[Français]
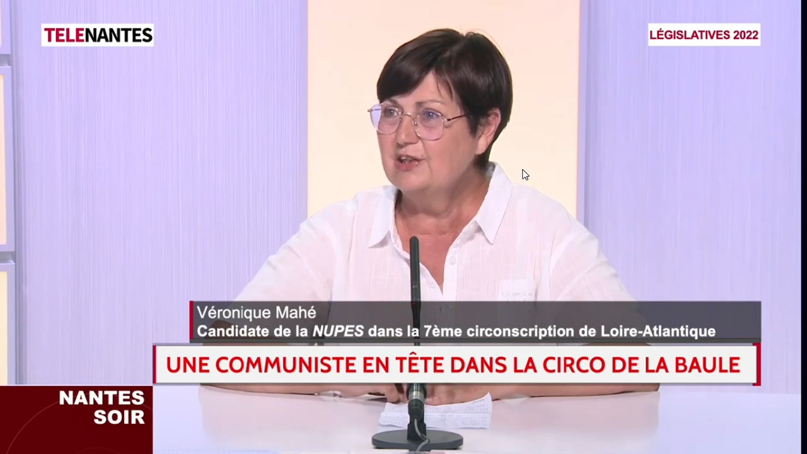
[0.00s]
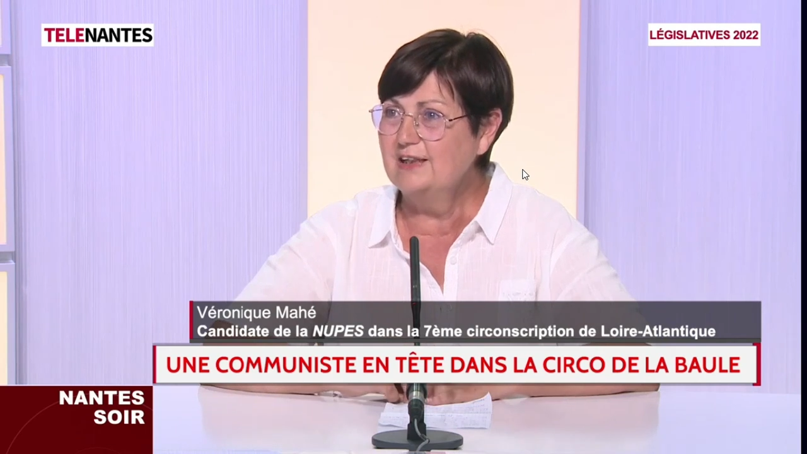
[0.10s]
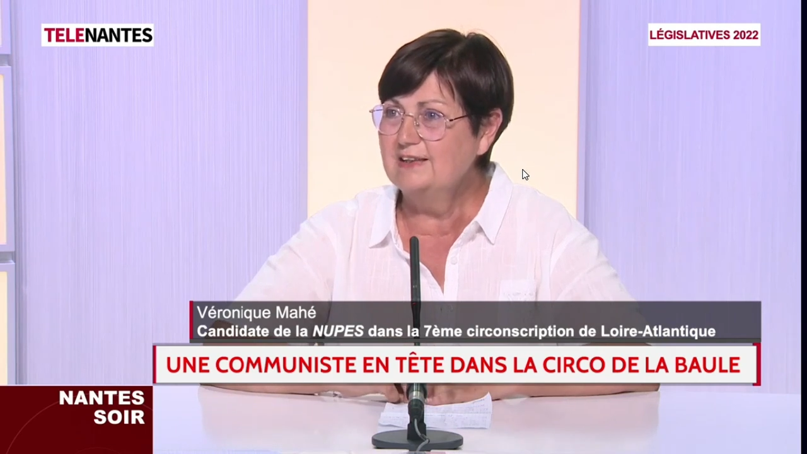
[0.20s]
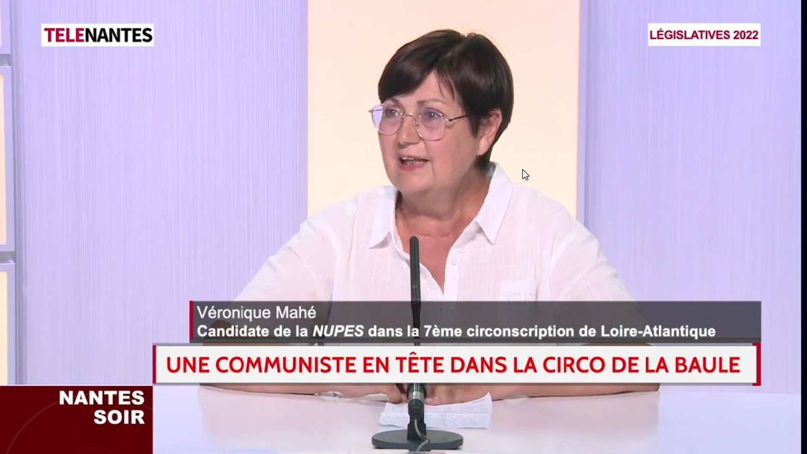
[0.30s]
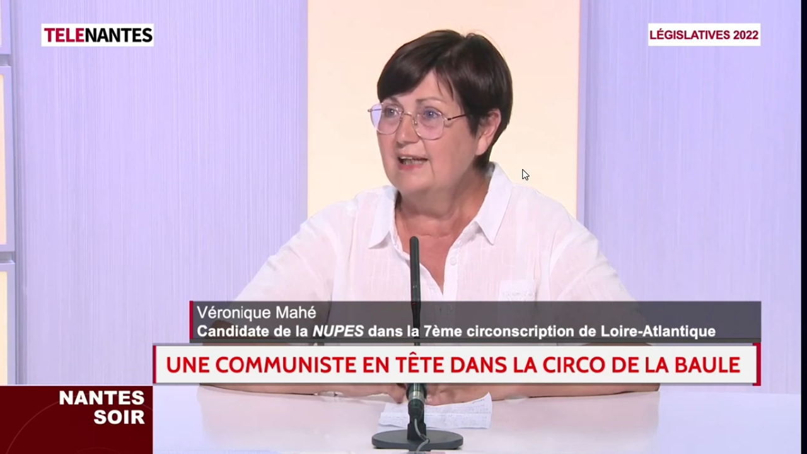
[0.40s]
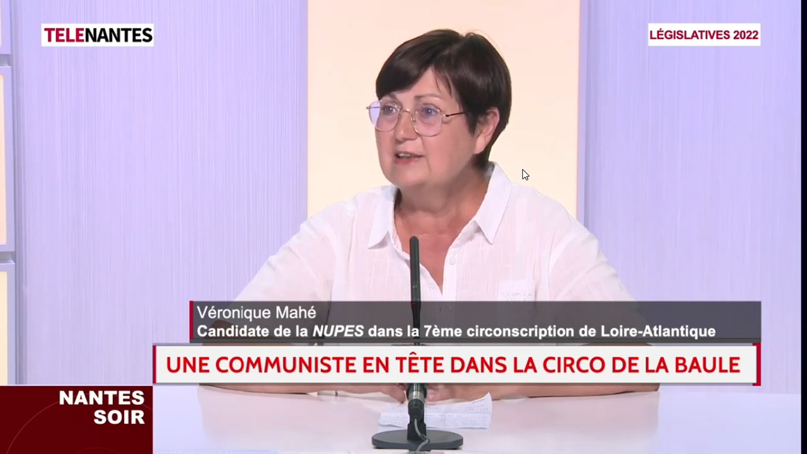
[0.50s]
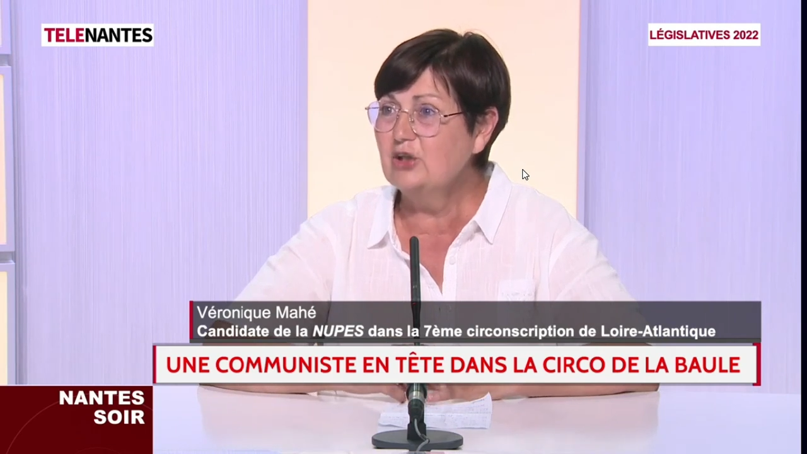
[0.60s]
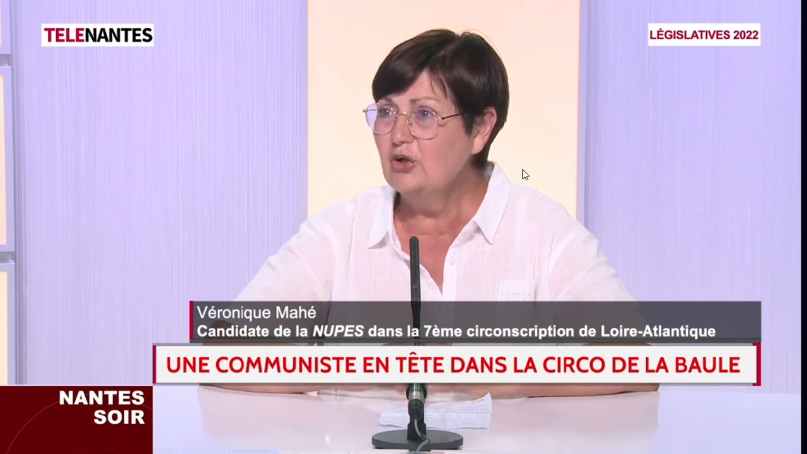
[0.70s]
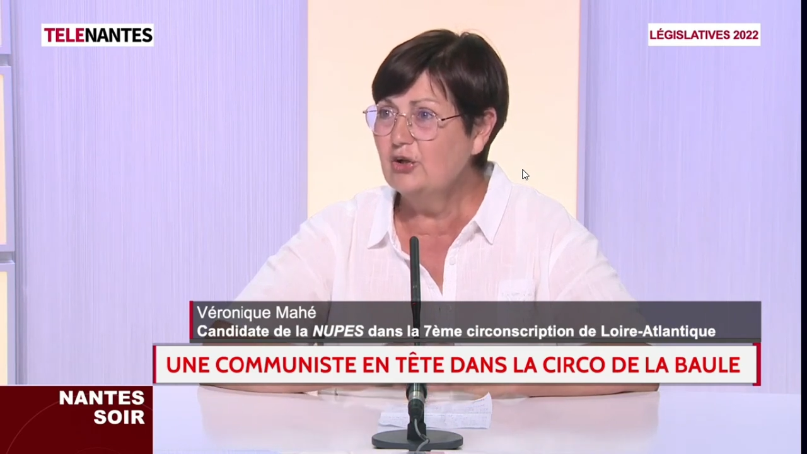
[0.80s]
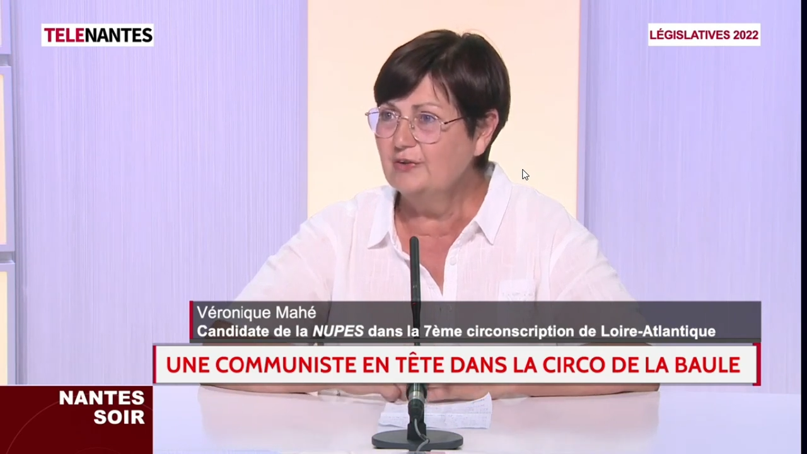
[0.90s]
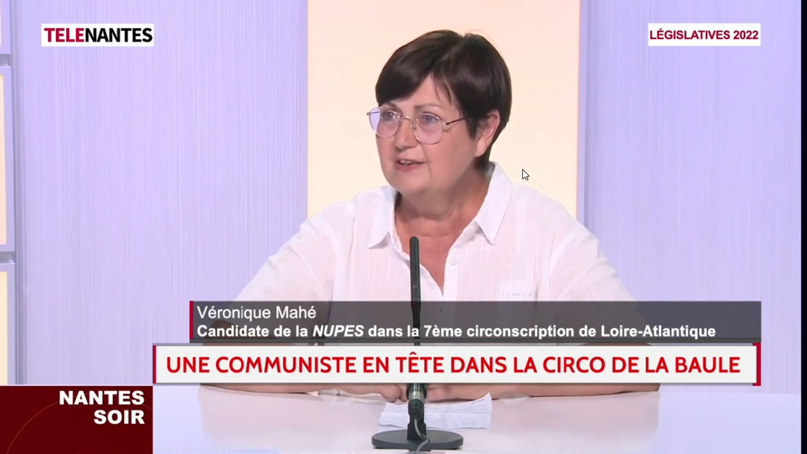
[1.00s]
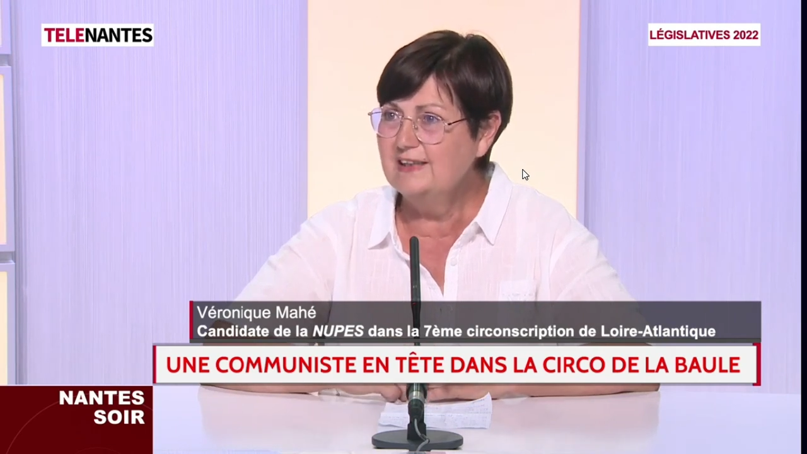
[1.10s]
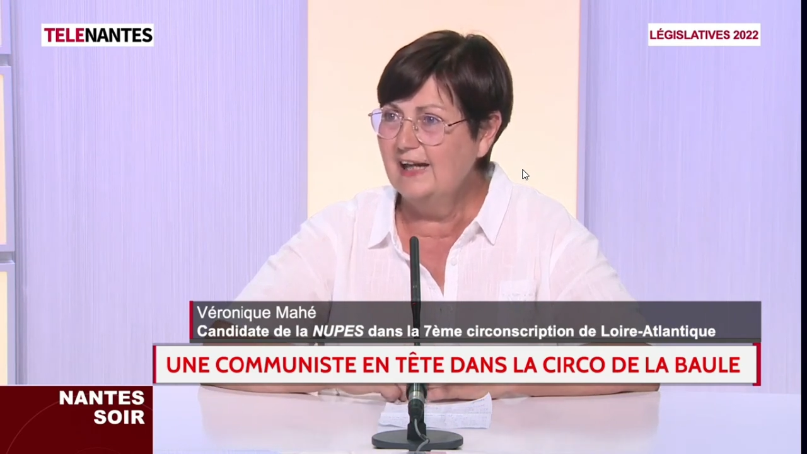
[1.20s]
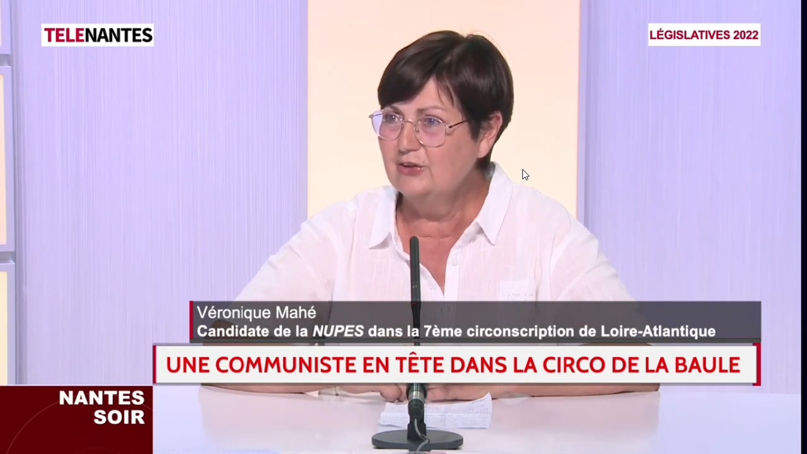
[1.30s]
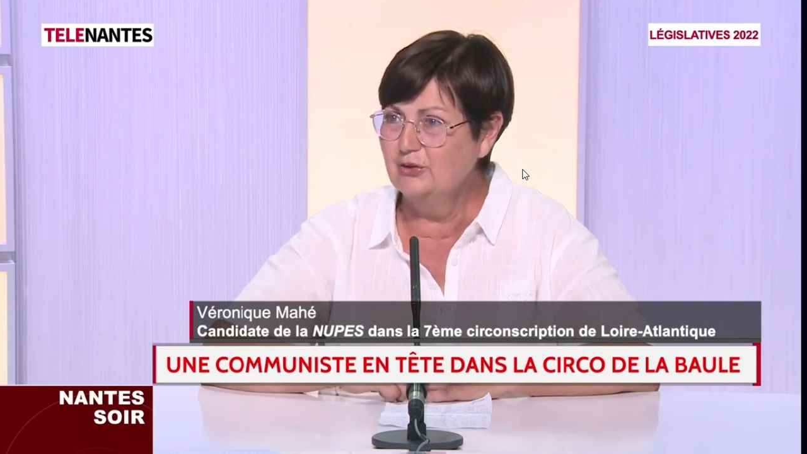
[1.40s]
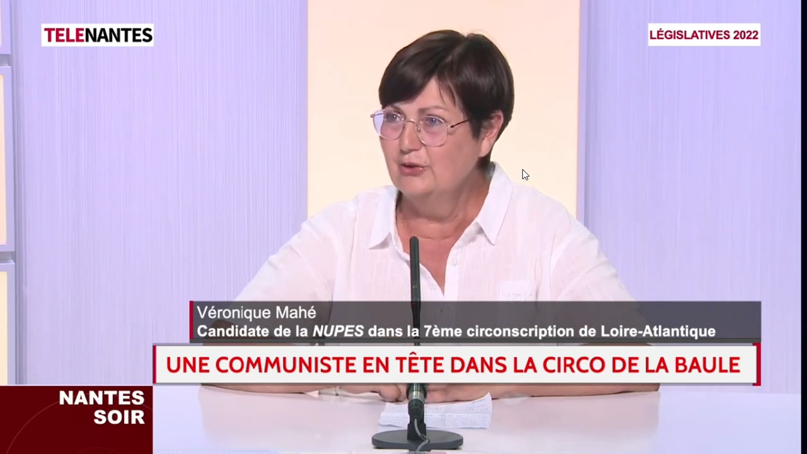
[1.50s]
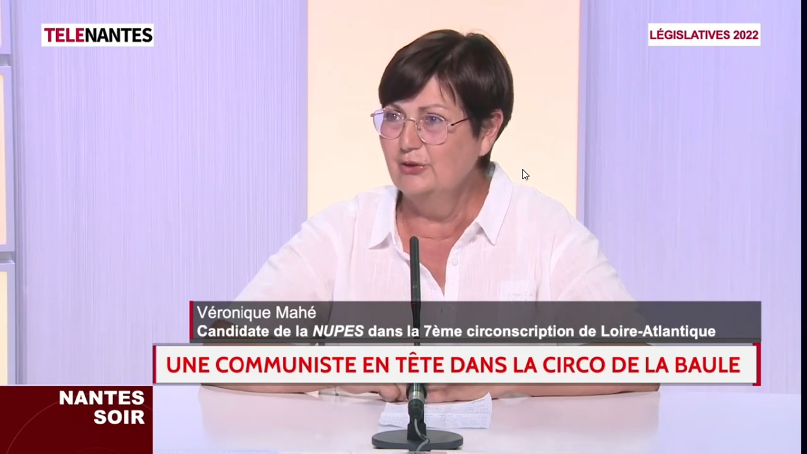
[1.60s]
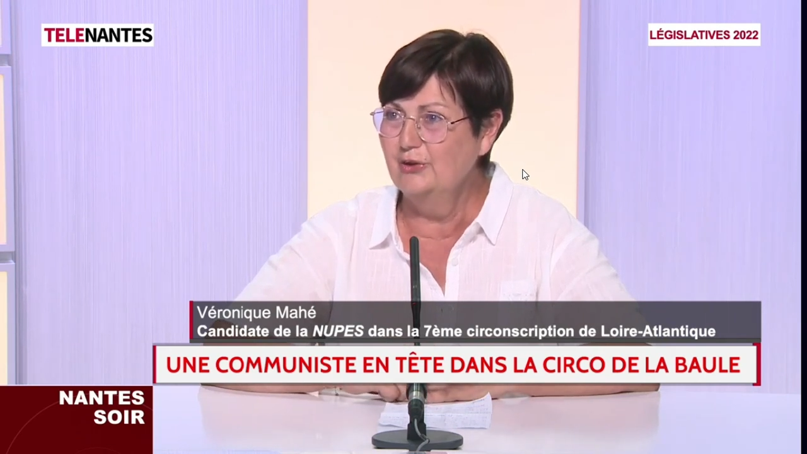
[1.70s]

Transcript: elle était la seule candidate